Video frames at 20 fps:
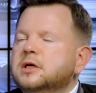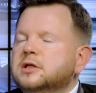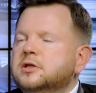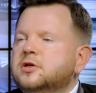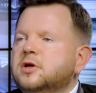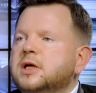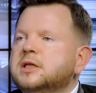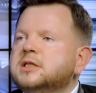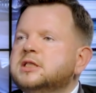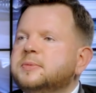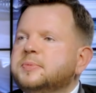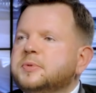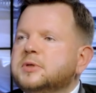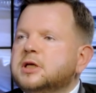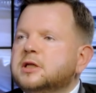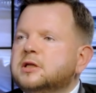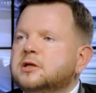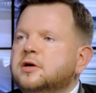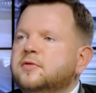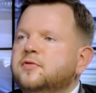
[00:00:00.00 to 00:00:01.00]
Doradca
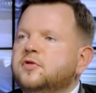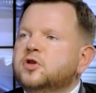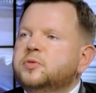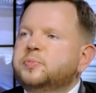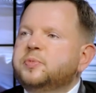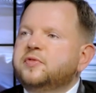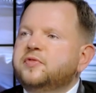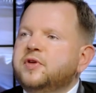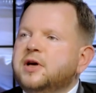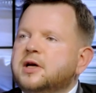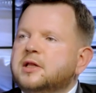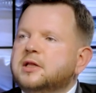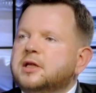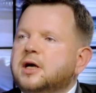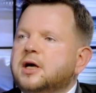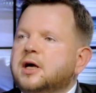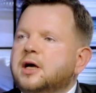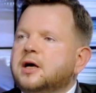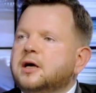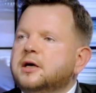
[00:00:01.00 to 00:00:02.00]
podatkowy
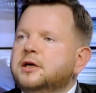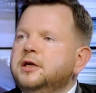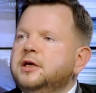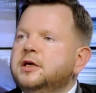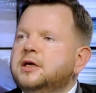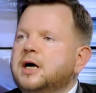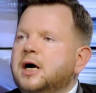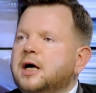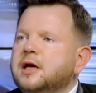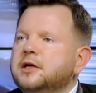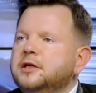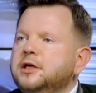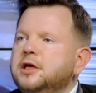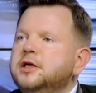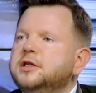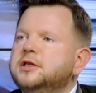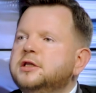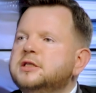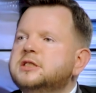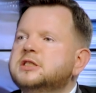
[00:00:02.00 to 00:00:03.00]
odpowiada i
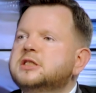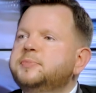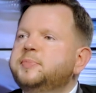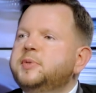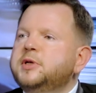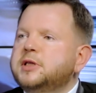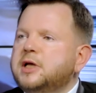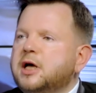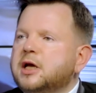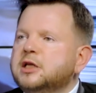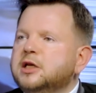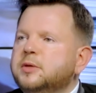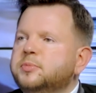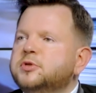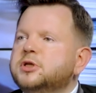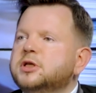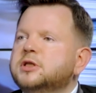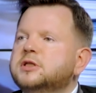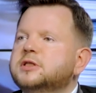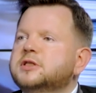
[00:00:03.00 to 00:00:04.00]
karnie, i dyscyplinarnie
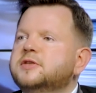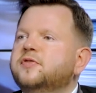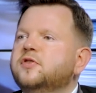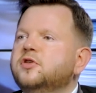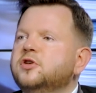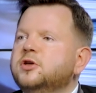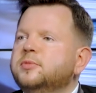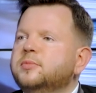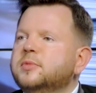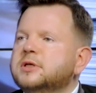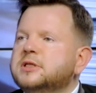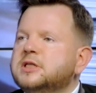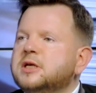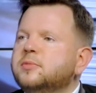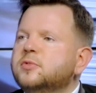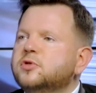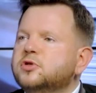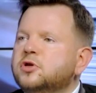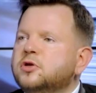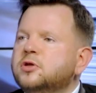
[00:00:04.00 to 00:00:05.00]
przed swoim
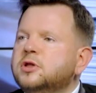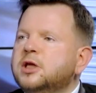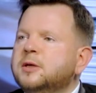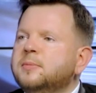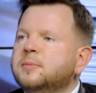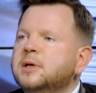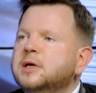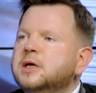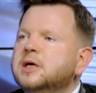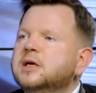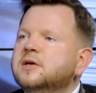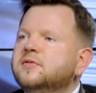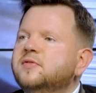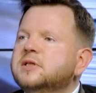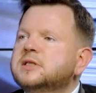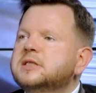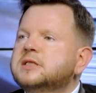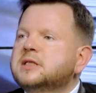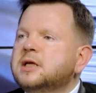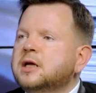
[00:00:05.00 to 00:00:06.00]
samorządem,
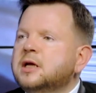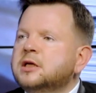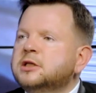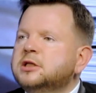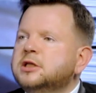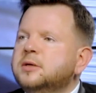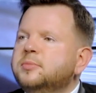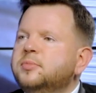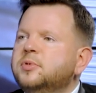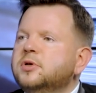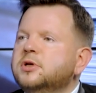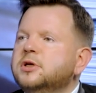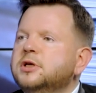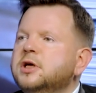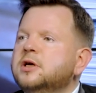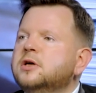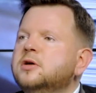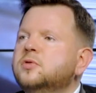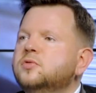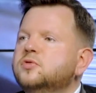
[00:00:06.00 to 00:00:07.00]
więc stara się, by
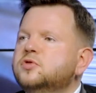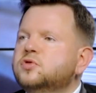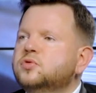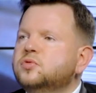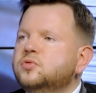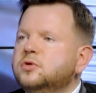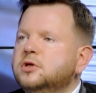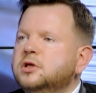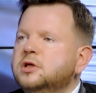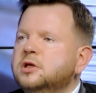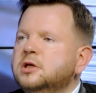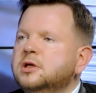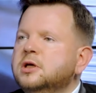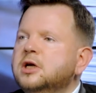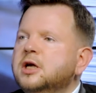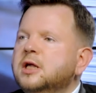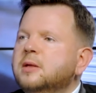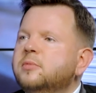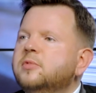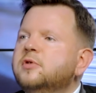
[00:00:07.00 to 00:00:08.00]
jego usługi
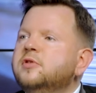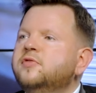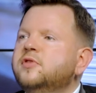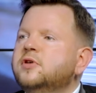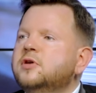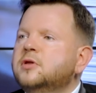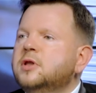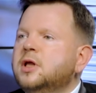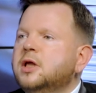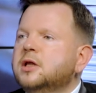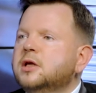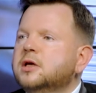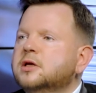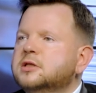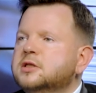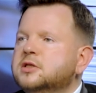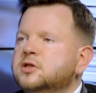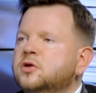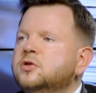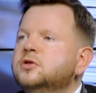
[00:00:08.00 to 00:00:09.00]
były wykonane
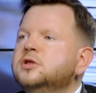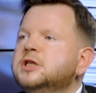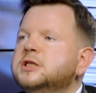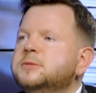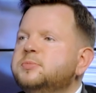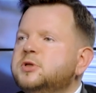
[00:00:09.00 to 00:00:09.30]
zgodnie z